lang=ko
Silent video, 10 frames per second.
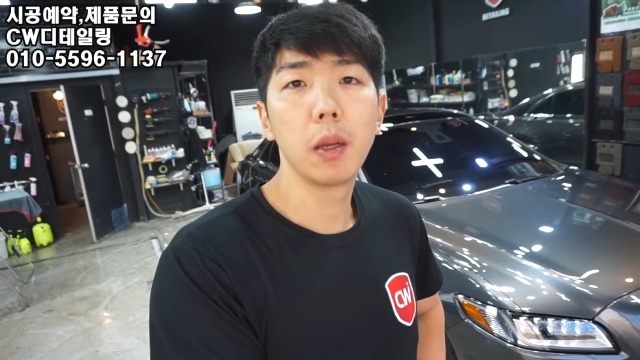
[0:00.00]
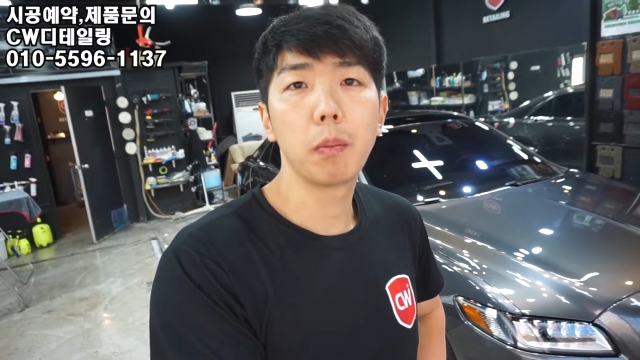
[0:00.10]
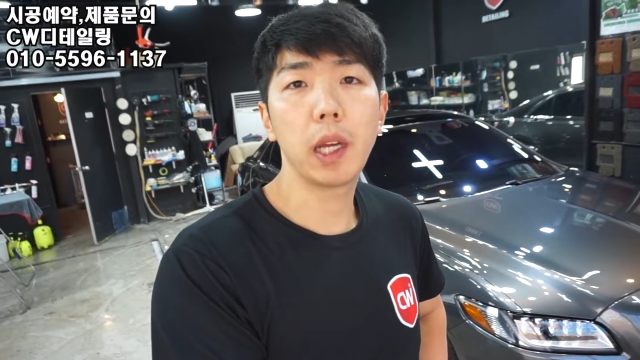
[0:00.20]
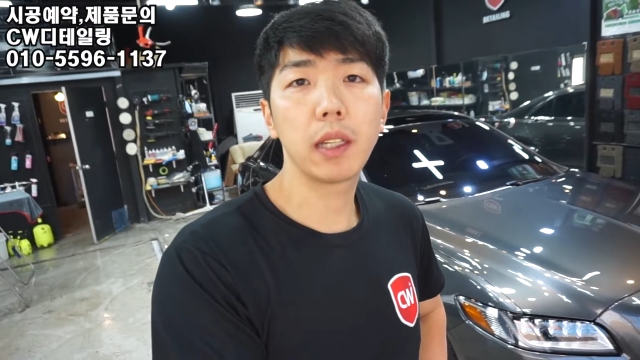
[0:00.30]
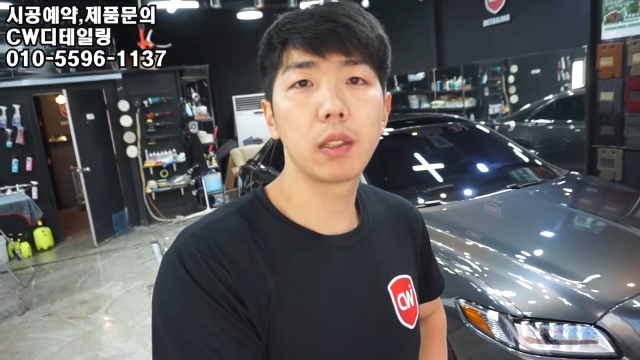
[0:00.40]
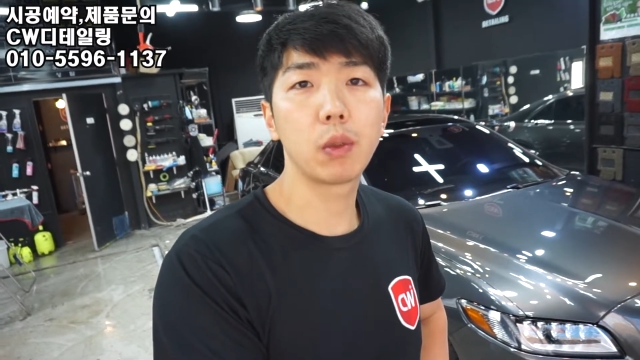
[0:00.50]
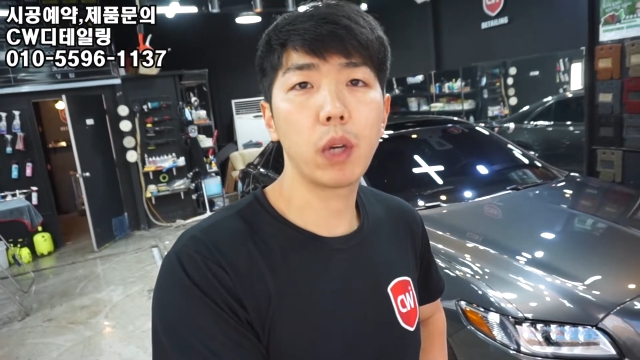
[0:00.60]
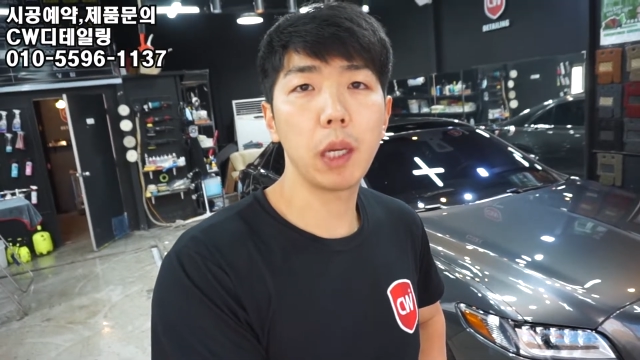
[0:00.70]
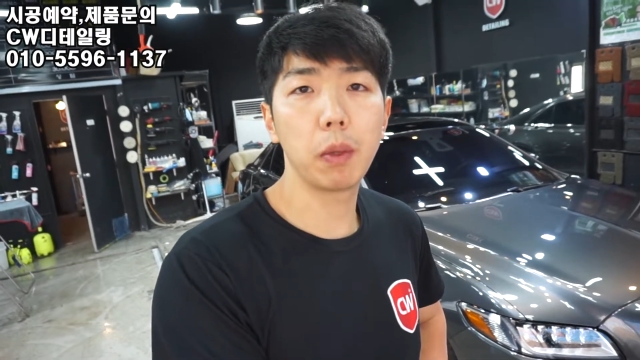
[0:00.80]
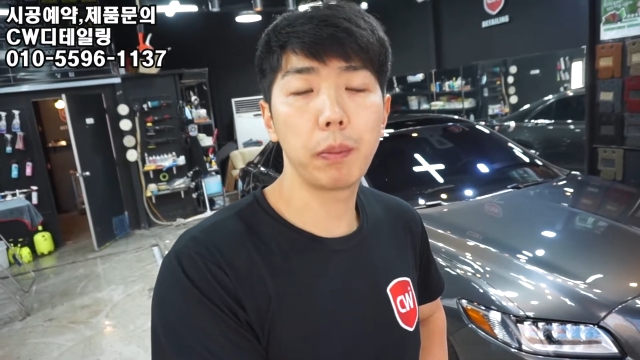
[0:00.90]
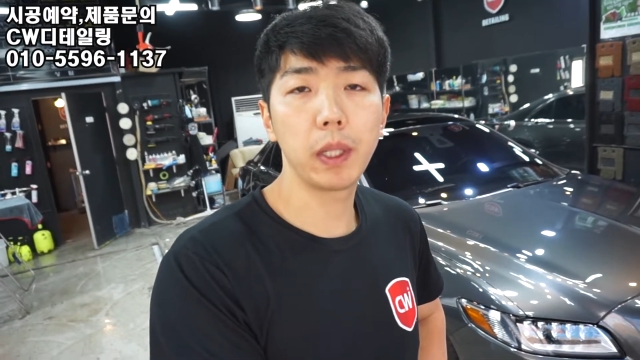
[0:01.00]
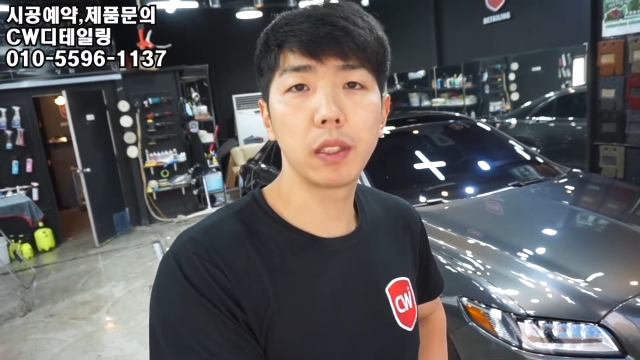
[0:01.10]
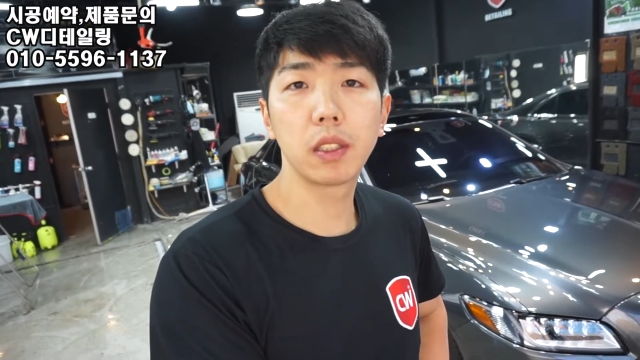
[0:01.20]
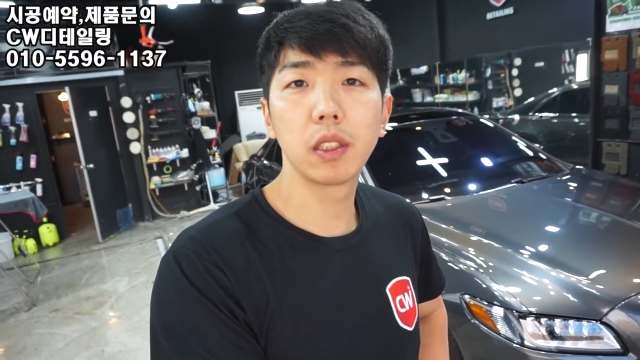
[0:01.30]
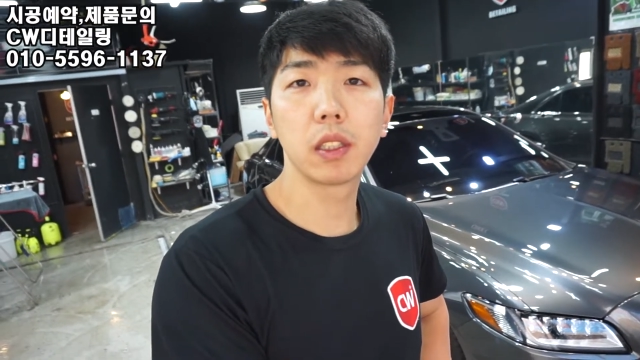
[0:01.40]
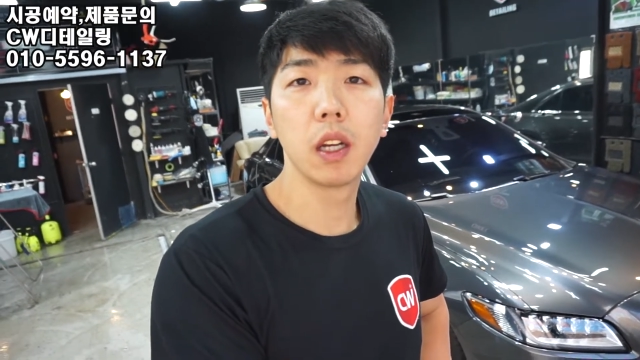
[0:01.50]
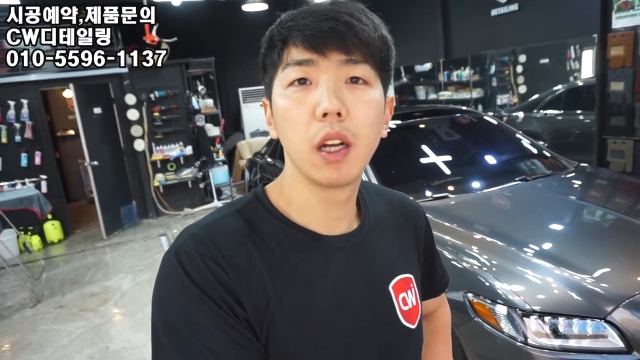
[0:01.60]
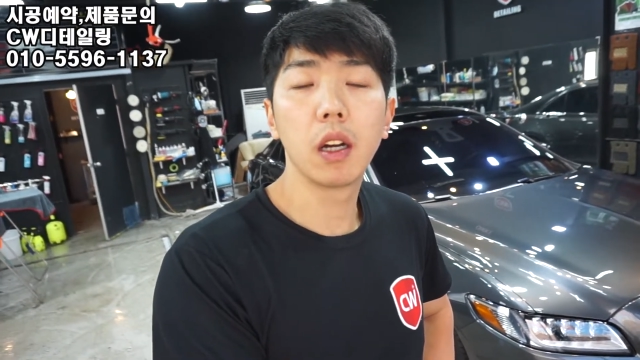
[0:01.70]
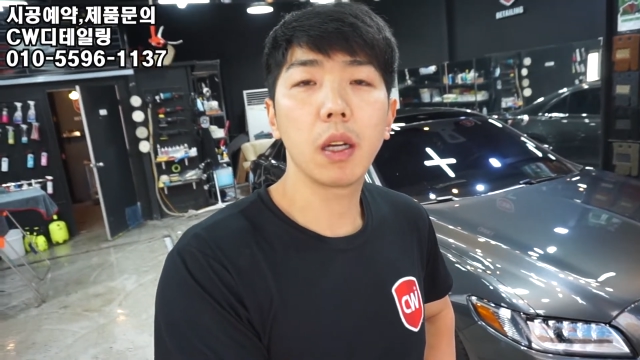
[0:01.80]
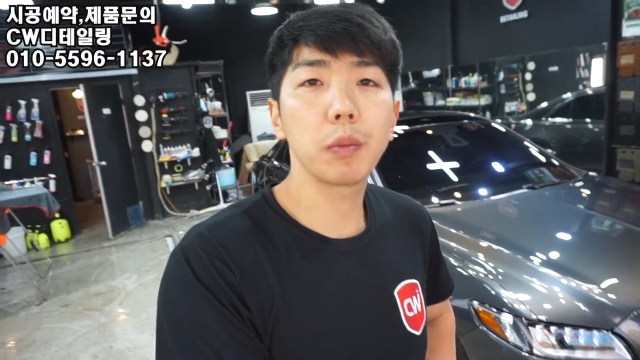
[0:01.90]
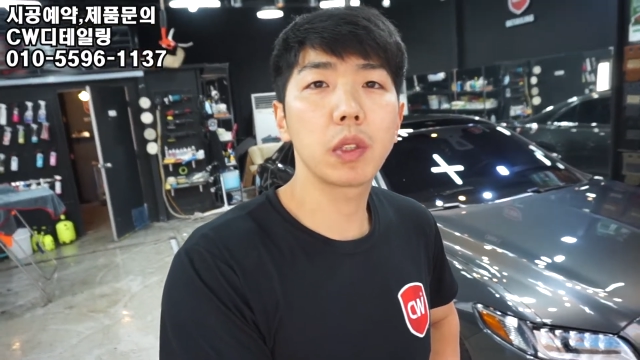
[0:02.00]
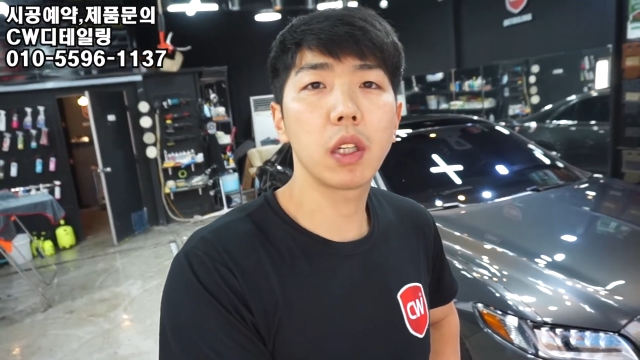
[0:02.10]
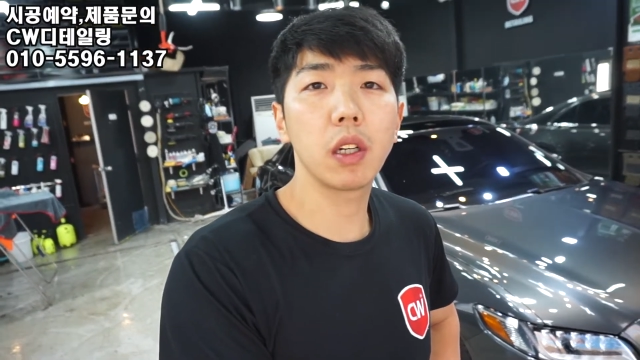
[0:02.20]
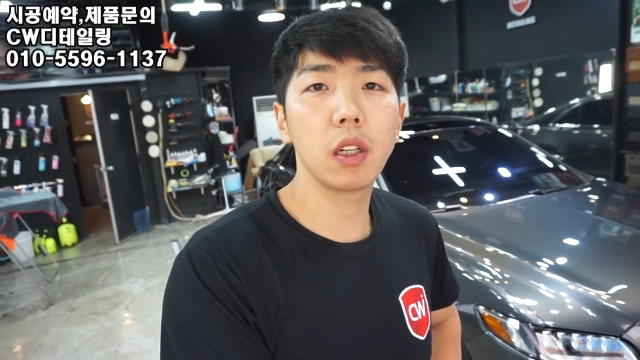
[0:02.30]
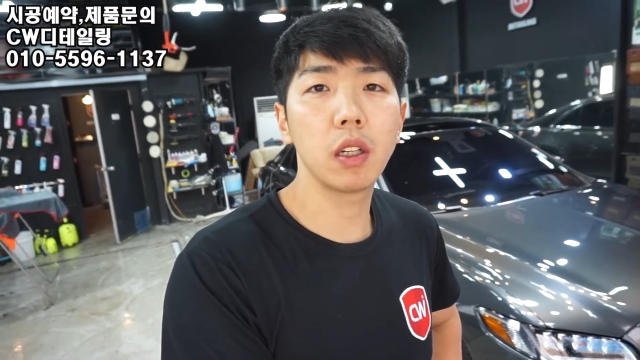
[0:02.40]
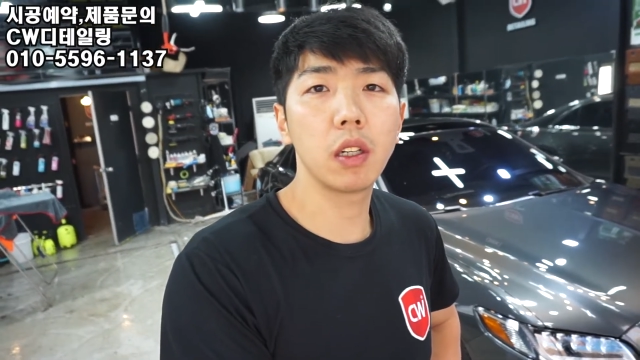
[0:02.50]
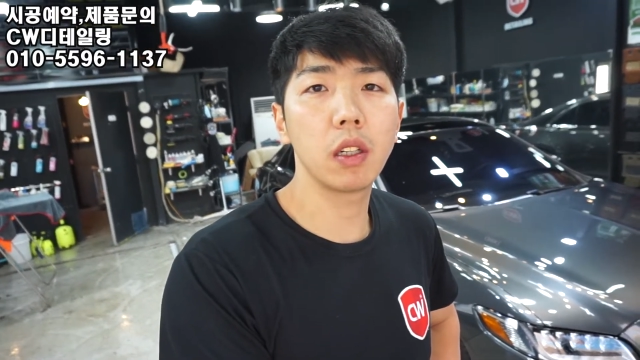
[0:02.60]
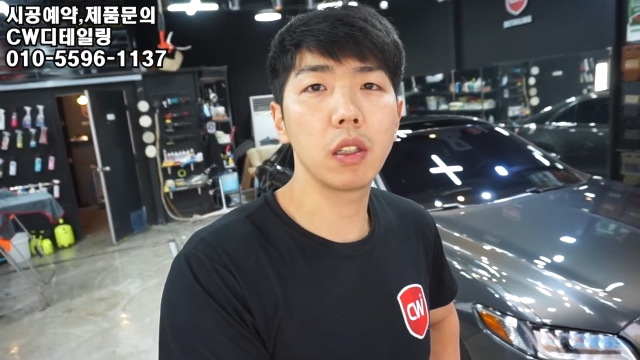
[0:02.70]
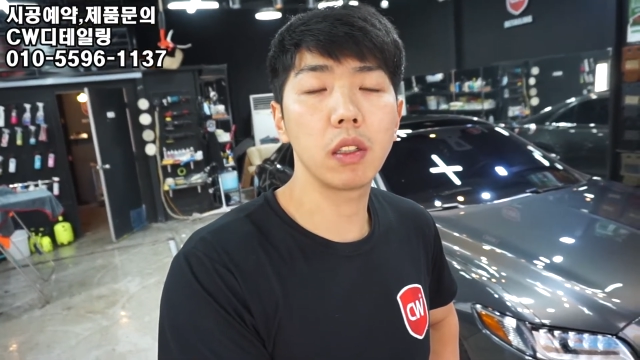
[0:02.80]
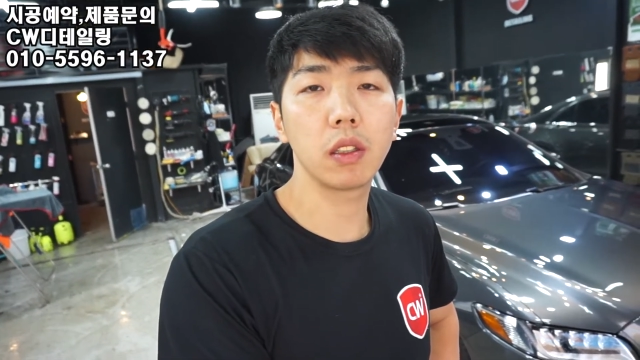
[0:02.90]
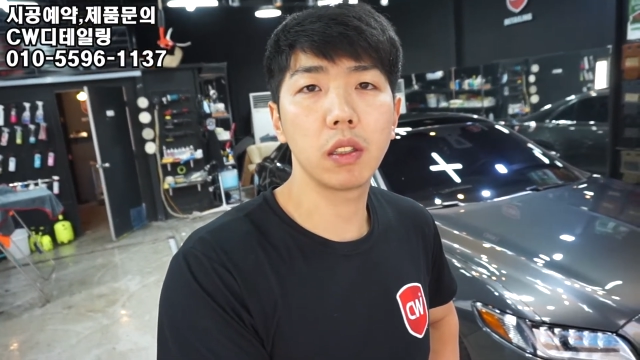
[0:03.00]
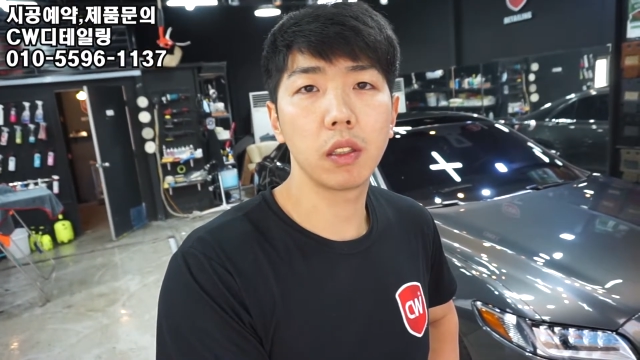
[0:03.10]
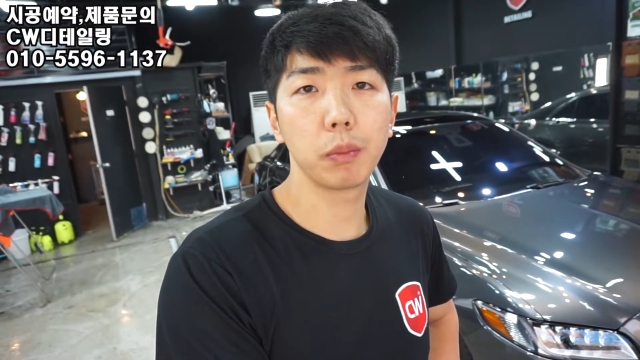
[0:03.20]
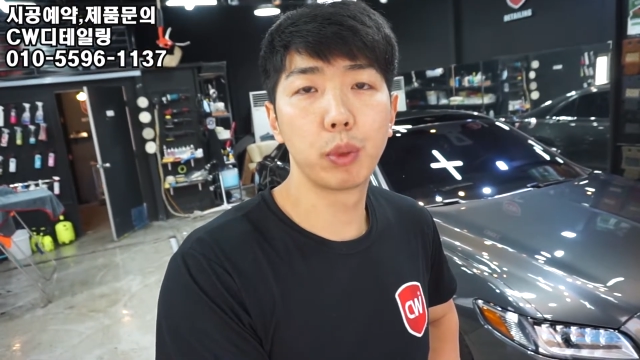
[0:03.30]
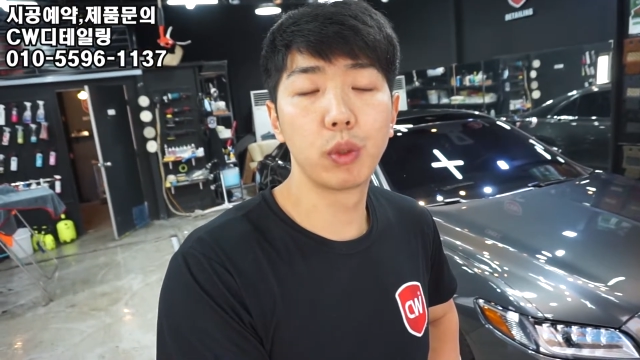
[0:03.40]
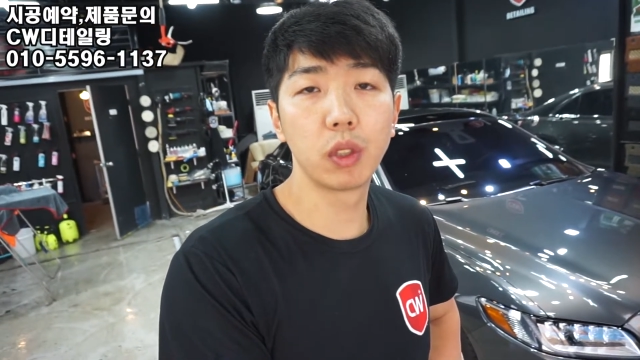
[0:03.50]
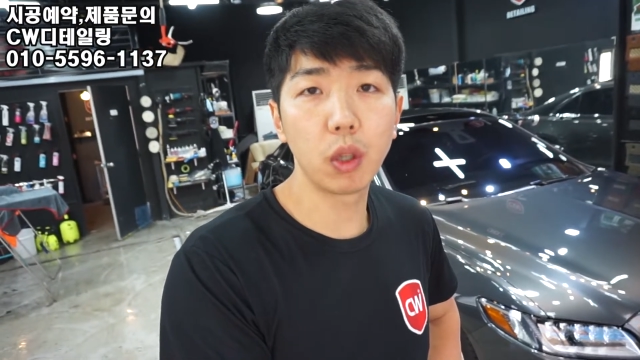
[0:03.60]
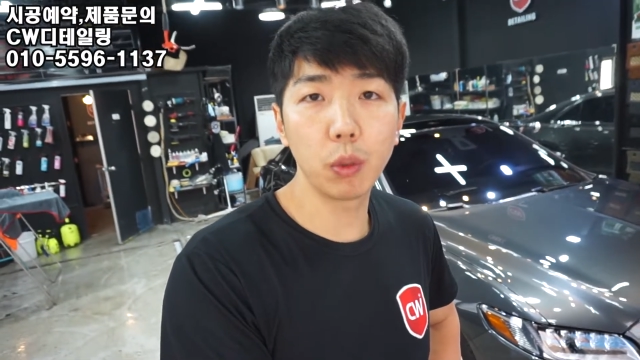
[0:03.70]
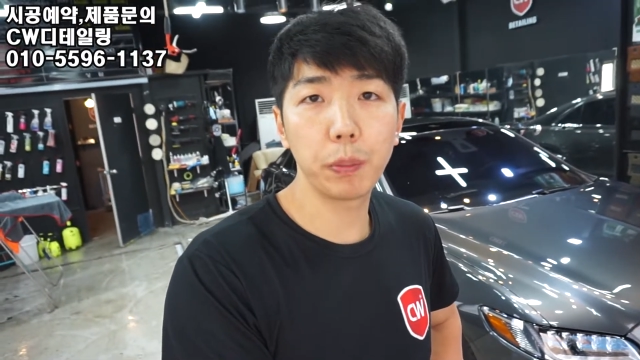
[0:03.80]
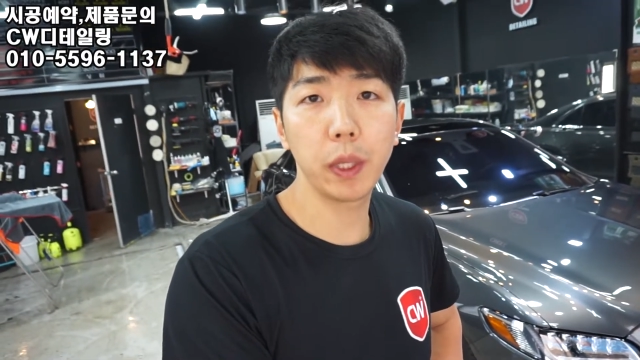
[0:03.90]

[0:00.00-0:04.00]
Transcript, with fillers: 마이크로 화이버 패드 즉 엄청 부드러운